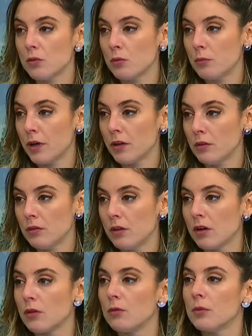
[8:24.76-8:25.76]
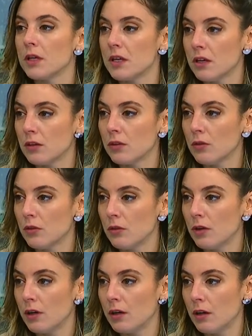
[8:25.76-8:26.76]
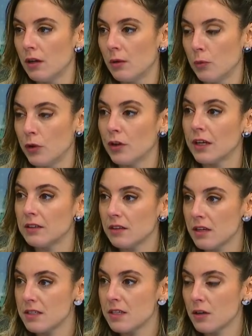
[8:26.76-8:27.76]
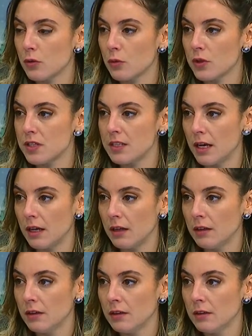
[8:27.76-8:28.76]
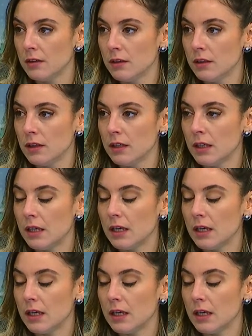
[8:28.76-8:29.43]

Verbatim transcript: un paro acompañando a, bueno, la instancia judicial Sí.